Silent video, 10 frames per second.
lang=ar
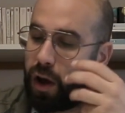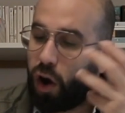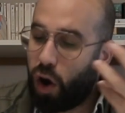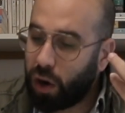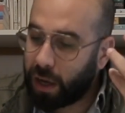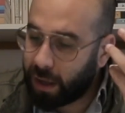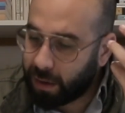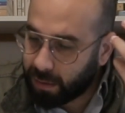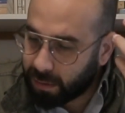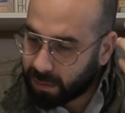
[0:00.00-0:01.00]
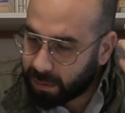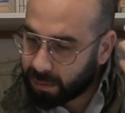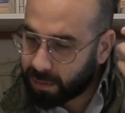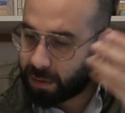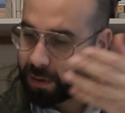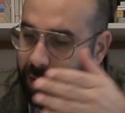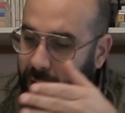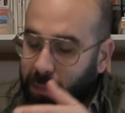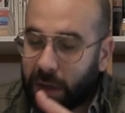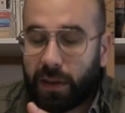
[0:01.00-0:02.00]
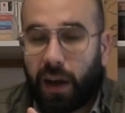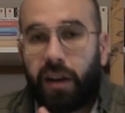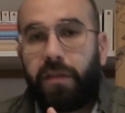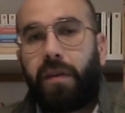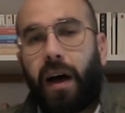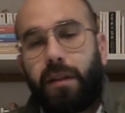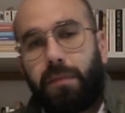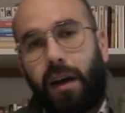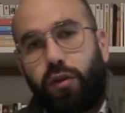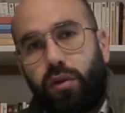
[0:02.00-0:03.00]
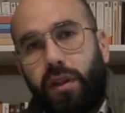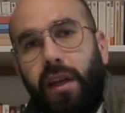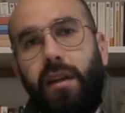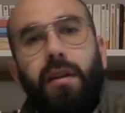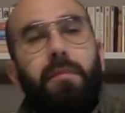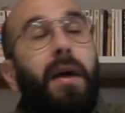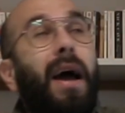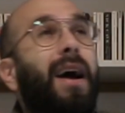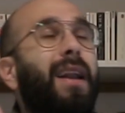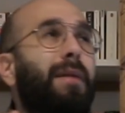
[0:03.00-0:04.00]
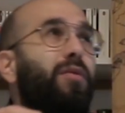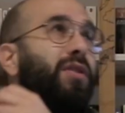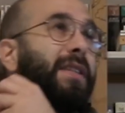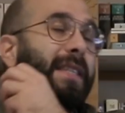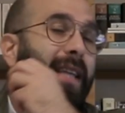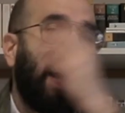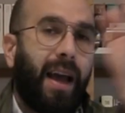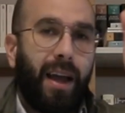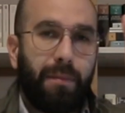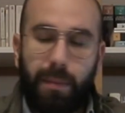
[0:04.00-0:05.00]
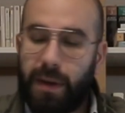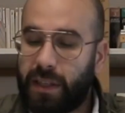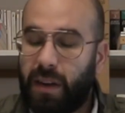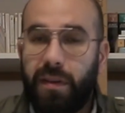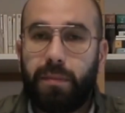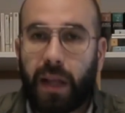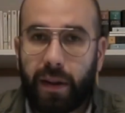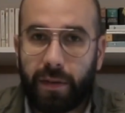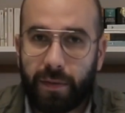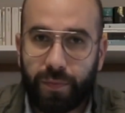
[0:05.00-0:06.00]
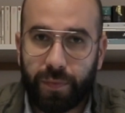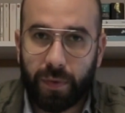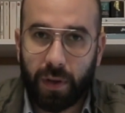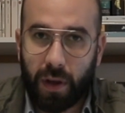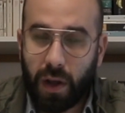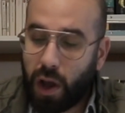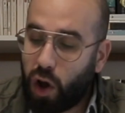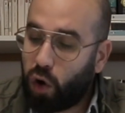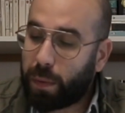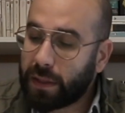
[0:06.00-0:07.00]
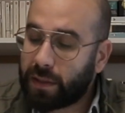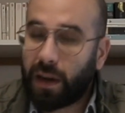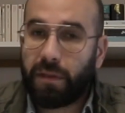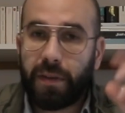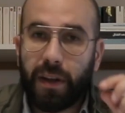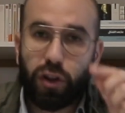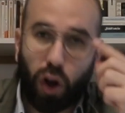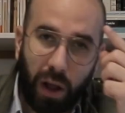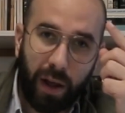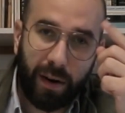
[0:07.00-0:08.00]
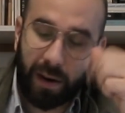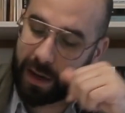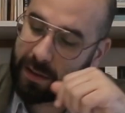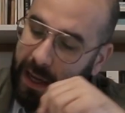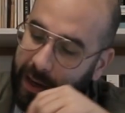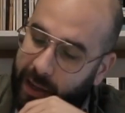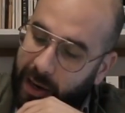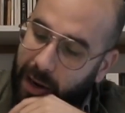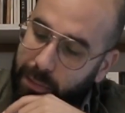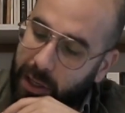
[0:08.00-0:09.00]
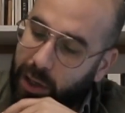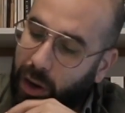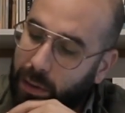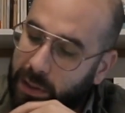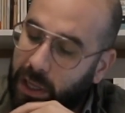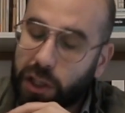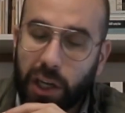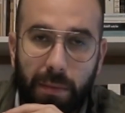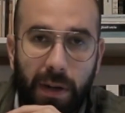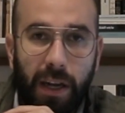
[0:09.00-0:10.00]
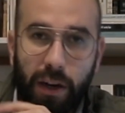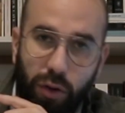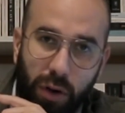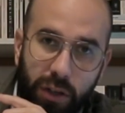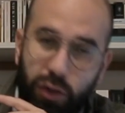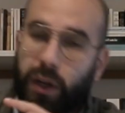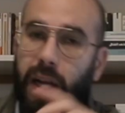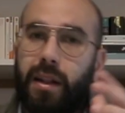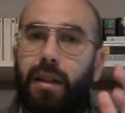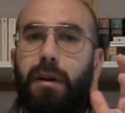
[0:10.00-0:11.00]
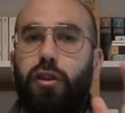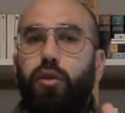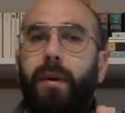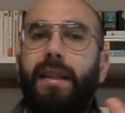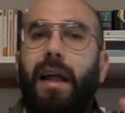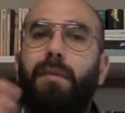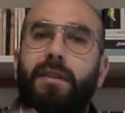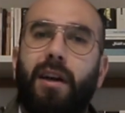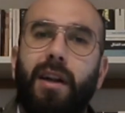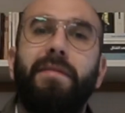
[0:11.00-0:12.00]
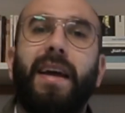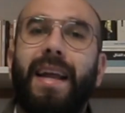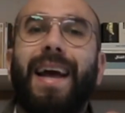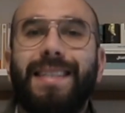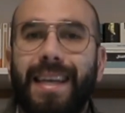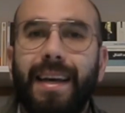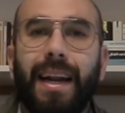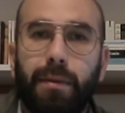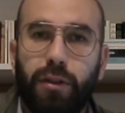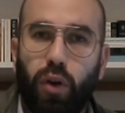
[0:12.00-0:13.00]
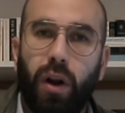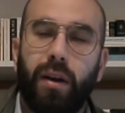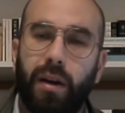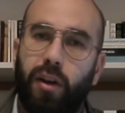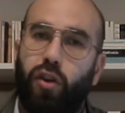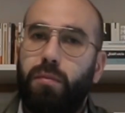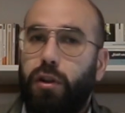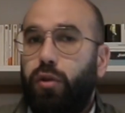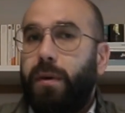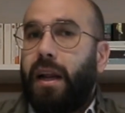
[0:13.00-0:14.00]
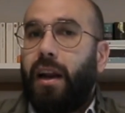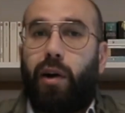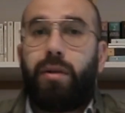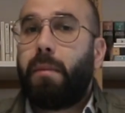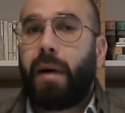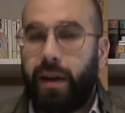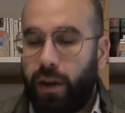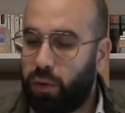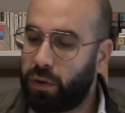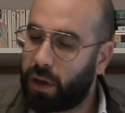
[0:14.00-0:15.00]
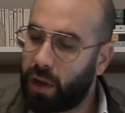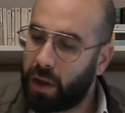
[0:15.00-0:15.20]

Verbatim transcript: هولي المصارف محطوطين بأغلبهم الساحق بمصرف لبنان وبطل في دولار لنسكر هال 115 مليار دولار سو كانت المطلوبات على المصارف يعني خسايرها بالدولار هم مطلوبين عليها هم معيهم